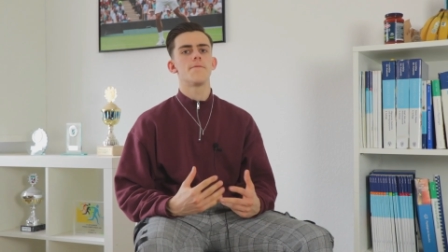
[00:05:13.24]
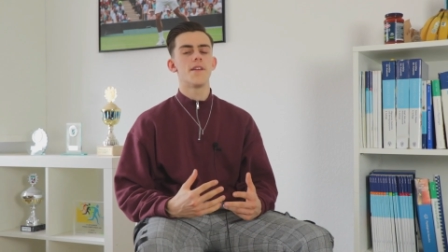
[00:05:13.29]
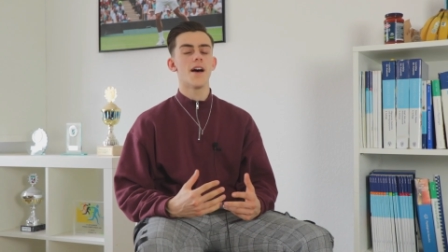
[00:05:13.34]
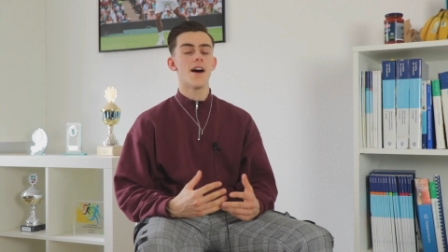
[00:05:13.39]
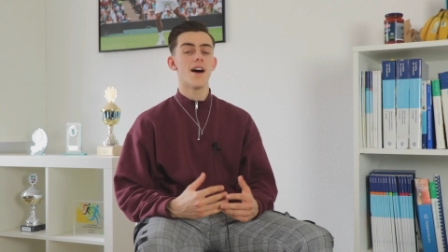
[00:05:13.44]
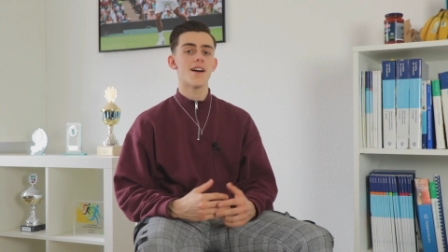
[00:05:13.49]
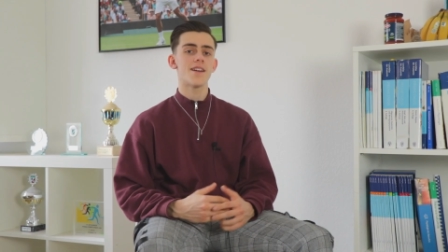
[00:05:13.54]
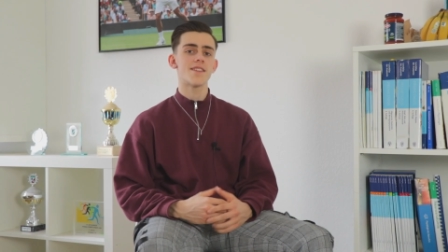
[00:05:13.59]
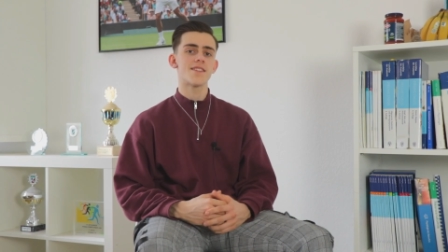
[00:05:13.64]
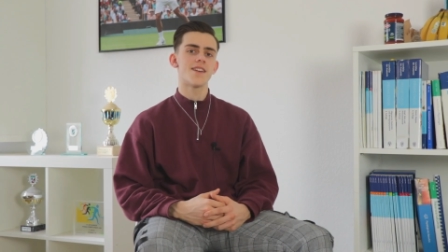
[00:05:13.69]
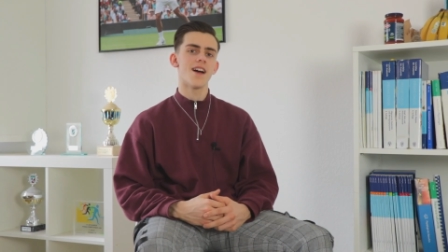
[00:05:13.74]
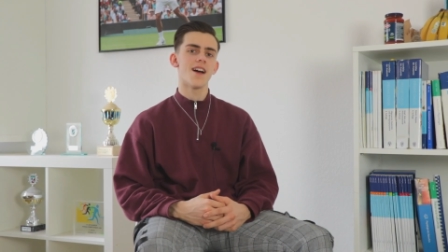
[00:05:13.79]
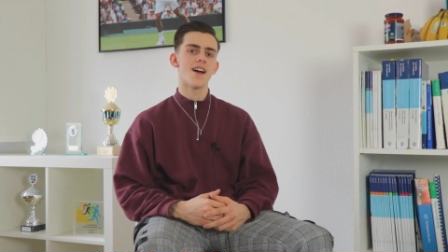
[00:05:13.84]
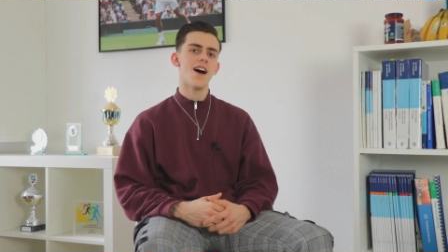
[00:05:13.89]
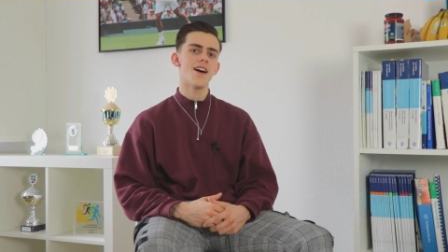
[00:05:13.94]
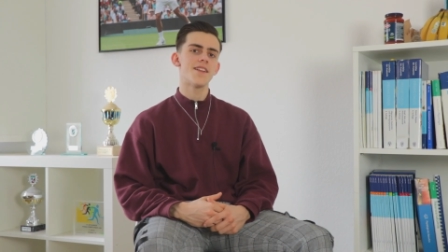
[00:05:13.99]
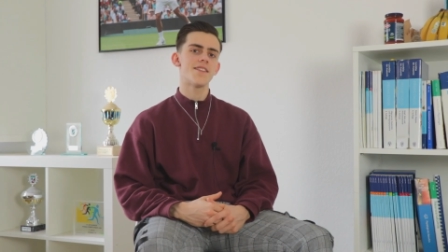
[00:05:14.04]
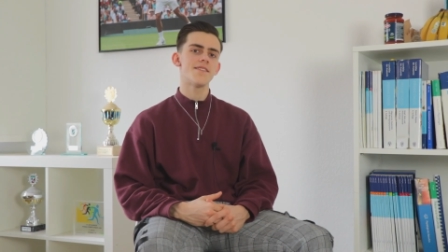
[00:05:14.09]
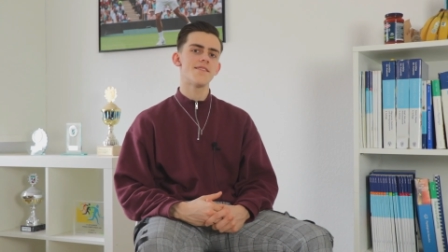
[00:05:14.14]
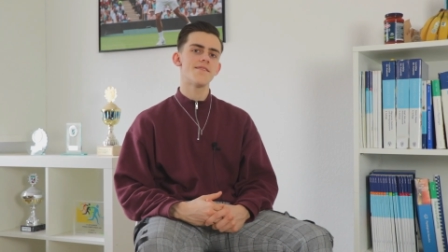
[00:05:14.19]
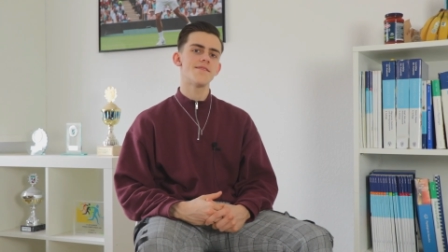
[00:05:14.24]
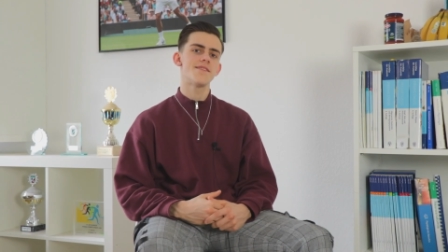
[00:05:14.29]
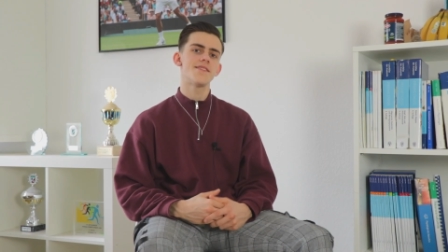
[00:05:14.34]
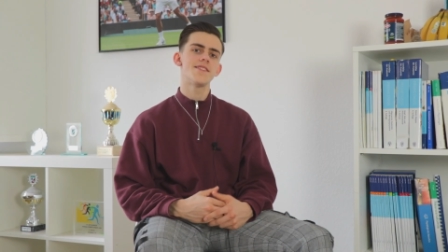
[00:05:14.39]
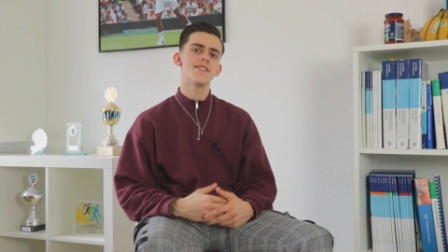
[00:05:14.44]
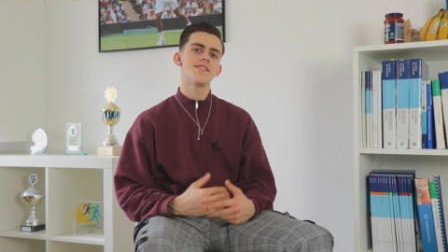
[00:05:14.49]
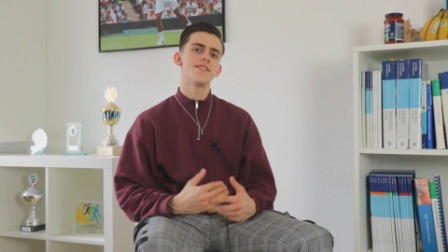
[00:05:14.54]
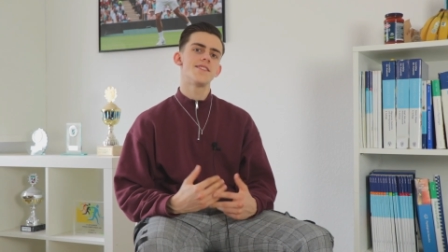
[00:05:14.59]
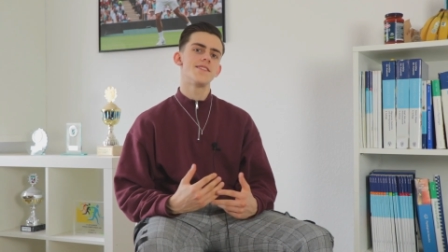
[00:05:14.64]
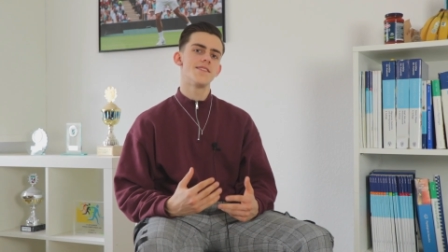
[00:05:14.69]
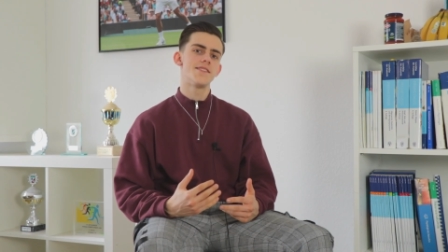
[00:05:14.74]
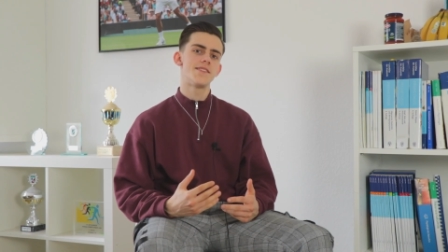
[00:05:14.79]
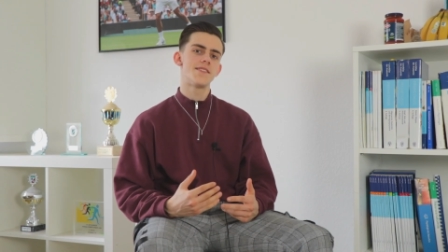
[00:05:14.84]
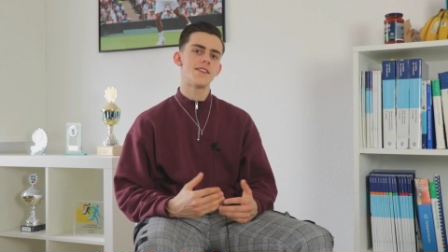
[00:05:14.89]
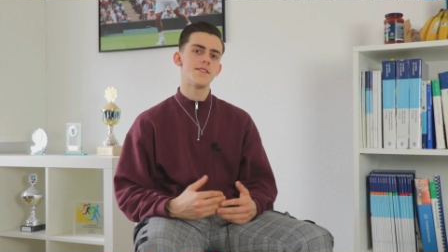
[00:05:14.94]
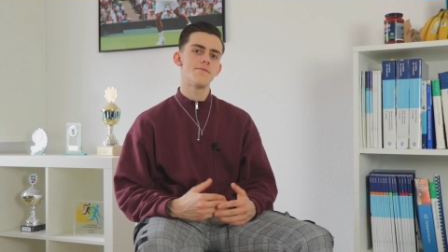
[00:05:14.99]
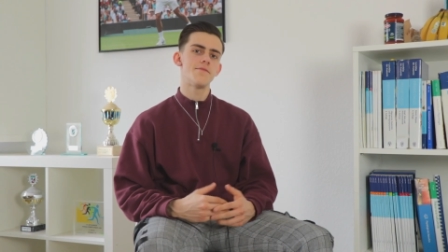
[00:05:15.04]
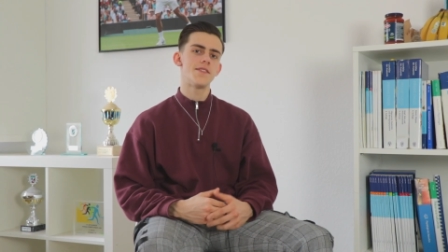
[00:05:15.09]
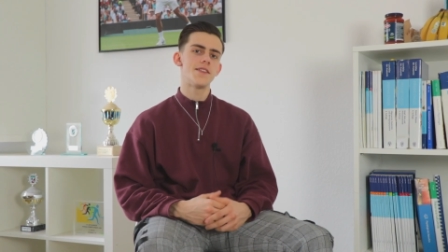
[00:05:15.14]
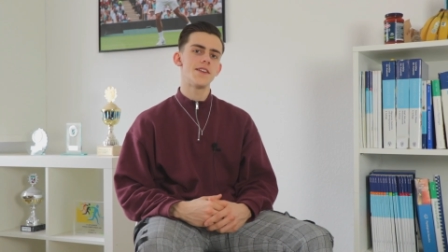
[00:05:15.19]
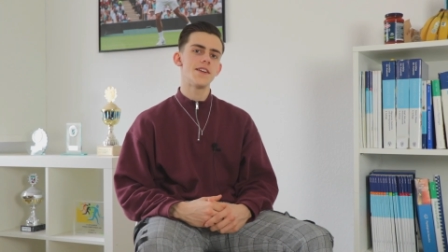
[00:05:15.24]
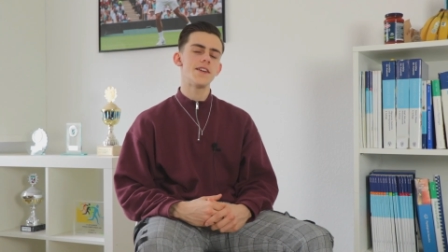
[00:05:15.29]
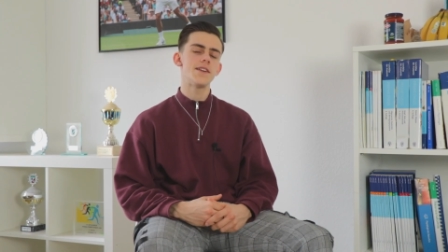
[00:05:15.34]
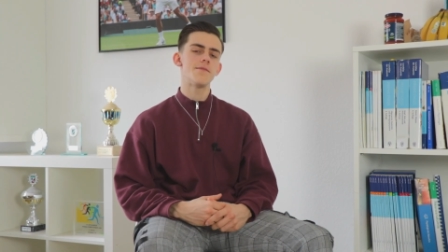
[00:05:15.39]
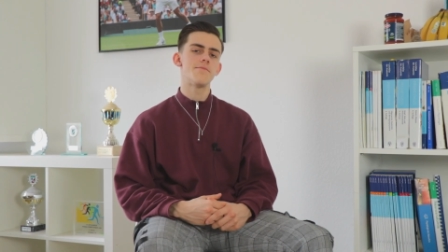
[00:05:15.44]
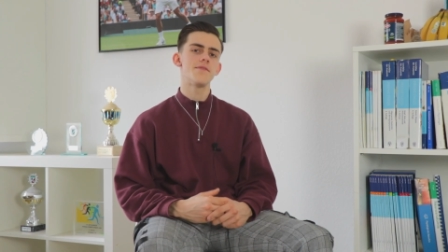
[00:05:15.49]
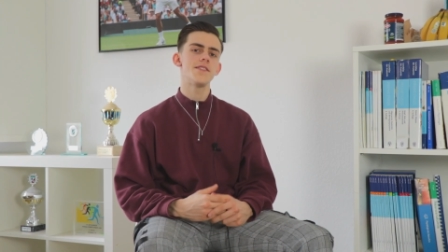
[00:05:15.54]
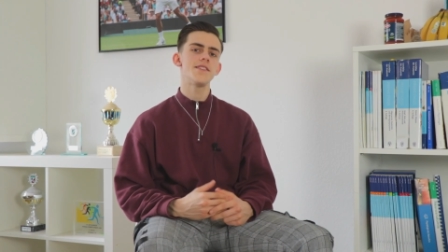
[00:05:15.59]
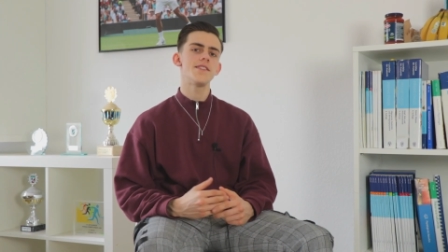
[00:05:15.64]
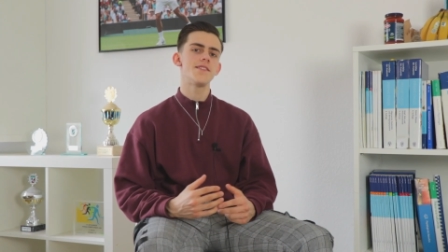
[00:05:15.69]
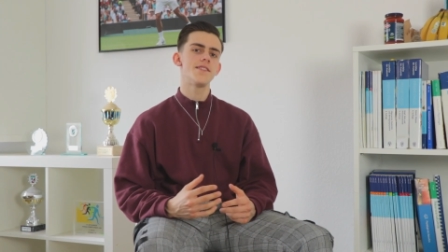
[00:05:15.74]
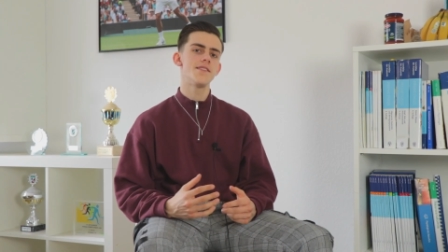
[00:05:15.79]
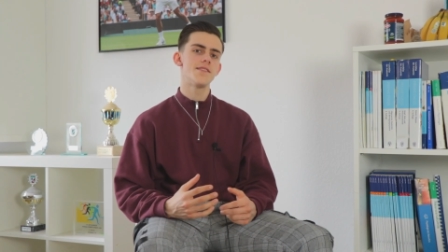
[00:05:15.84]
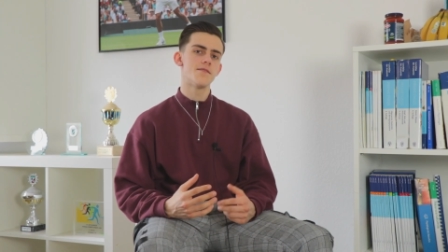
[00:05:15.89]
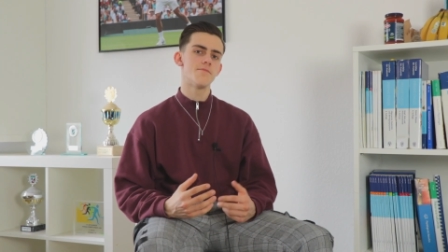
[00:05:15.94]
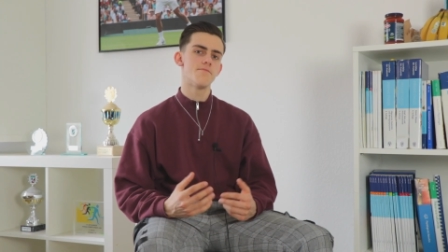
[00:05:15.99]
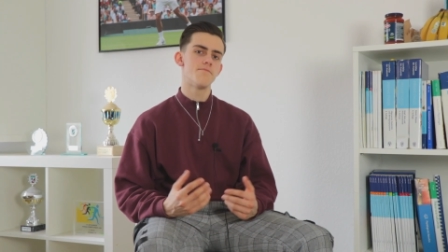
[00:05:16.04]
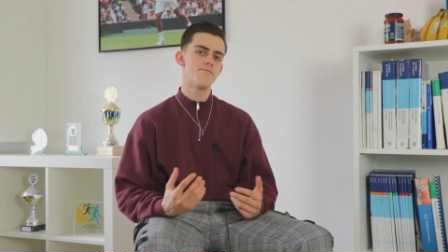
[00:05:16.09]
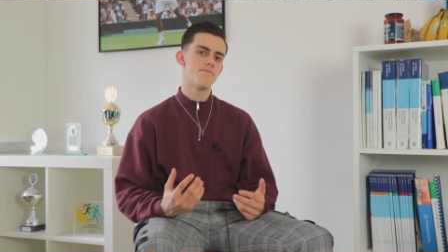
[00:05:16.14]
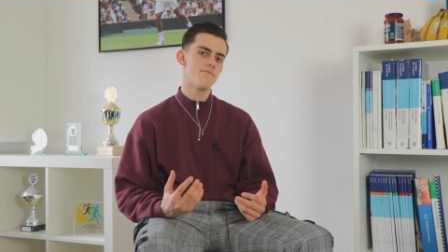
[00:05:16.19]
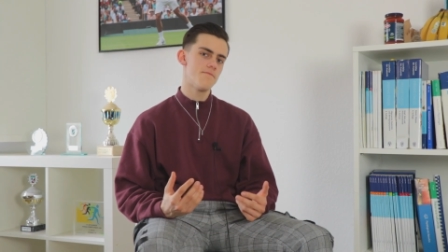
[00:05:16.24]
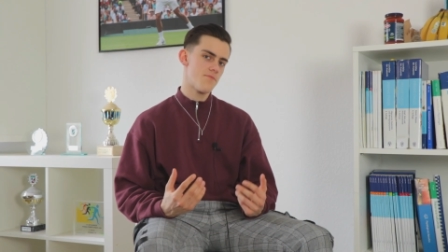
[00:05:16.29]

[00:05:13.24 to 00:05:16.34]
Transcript: da gerade dieses CBD eben nicht diese